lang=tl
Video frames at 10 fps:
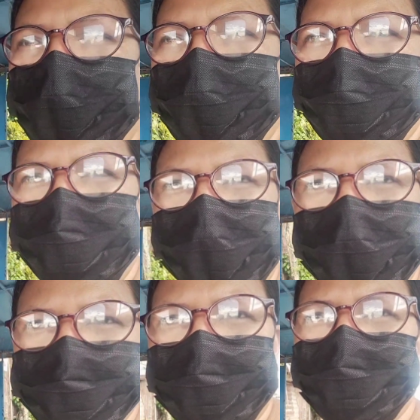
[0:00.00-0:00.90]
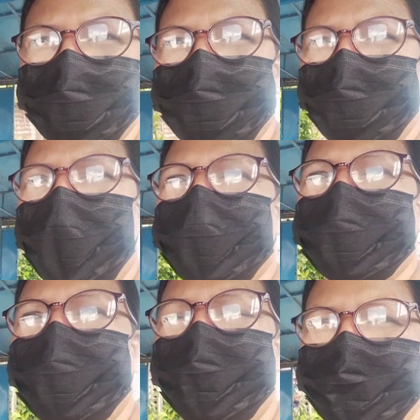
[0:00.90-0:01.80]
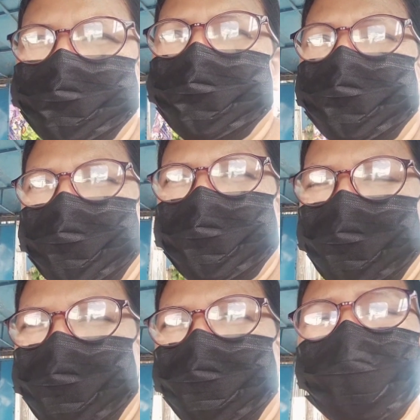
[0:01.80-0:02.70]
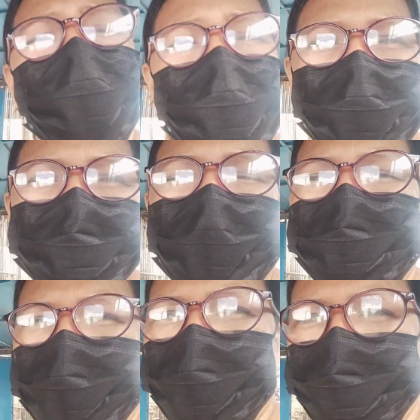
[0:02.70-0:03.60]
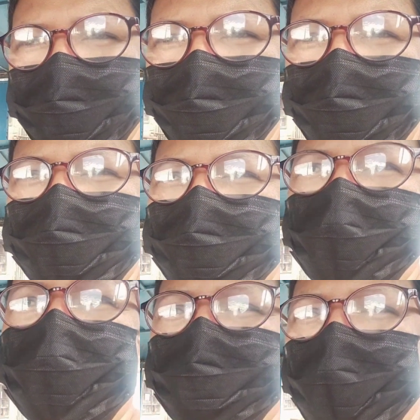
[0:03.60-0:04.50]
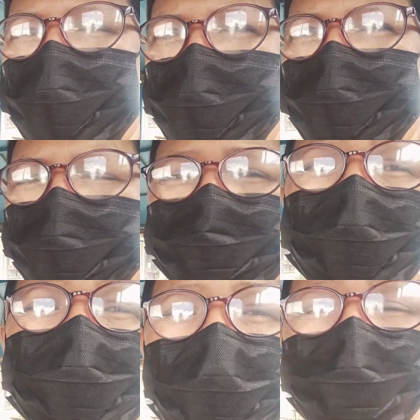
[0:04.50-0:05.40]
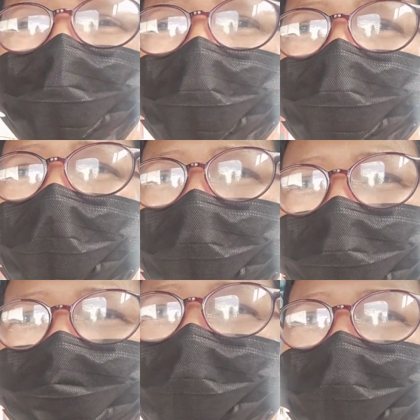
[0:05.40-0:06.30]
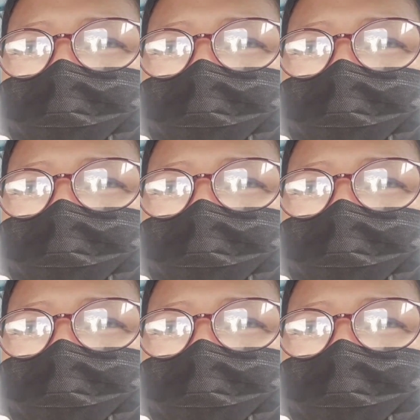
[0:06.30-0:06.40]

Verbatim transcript: bigay sa doktor at yun ang sabi ng doktor na sana ma-ultrasound po ako kaagad baka daw